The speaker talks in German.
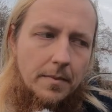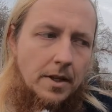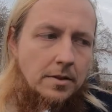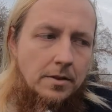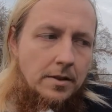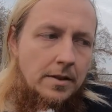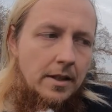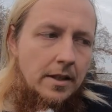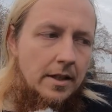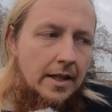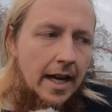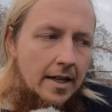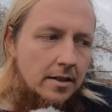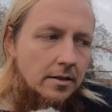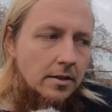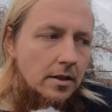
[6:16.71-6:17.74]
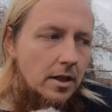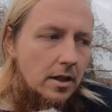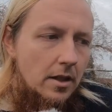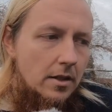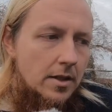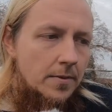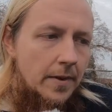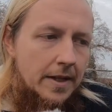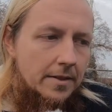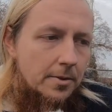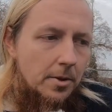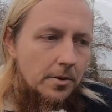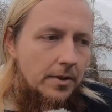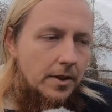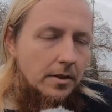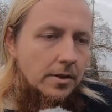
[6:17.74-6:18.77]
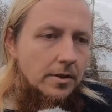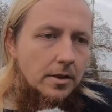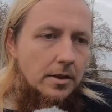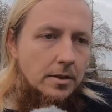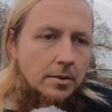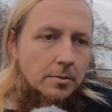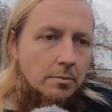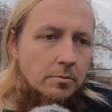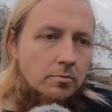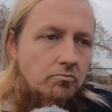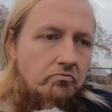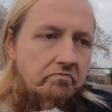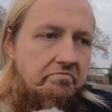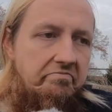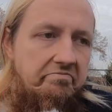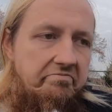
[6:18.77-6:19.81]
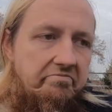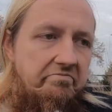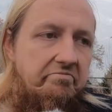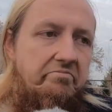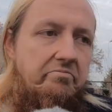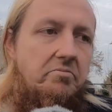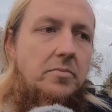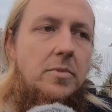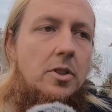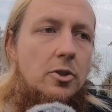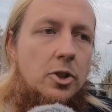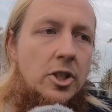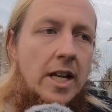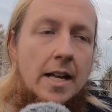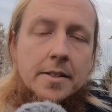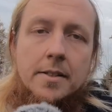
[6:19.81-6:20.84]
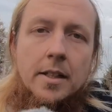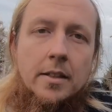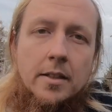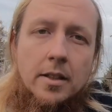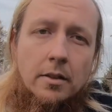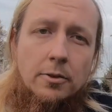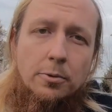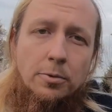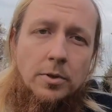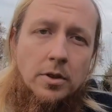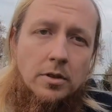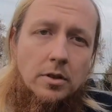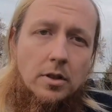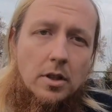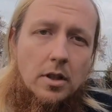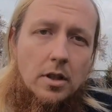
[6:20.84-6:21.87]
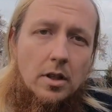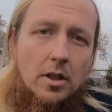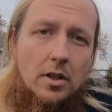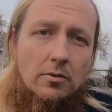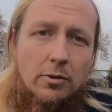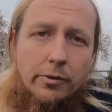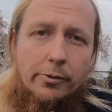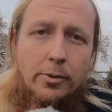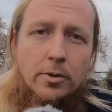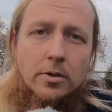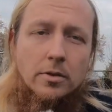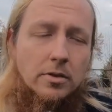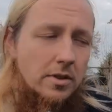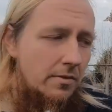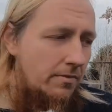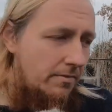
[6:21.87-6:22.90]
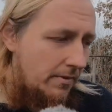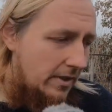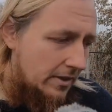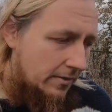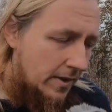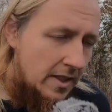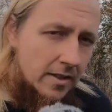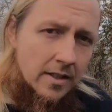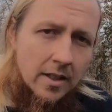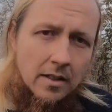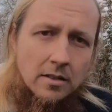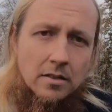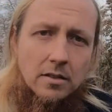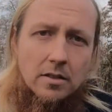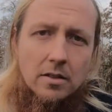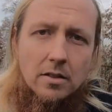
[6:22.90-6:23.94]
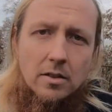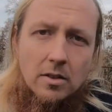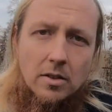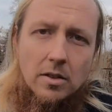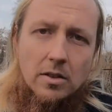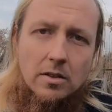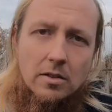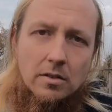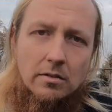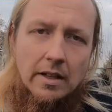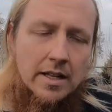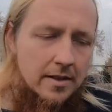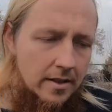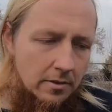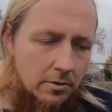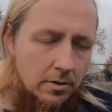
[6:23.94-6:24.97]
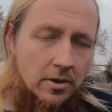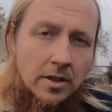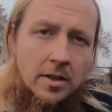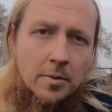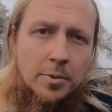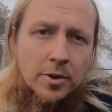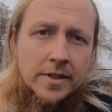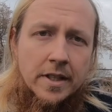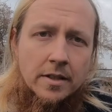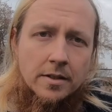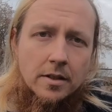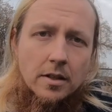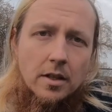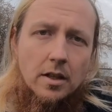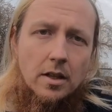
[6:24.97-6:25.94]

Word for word: Also ich sehe da keine zwangsläufige ähm, Staatsdiktatur. Wofür? Es, es, fließt ja. Ganz natürlicher Prozess.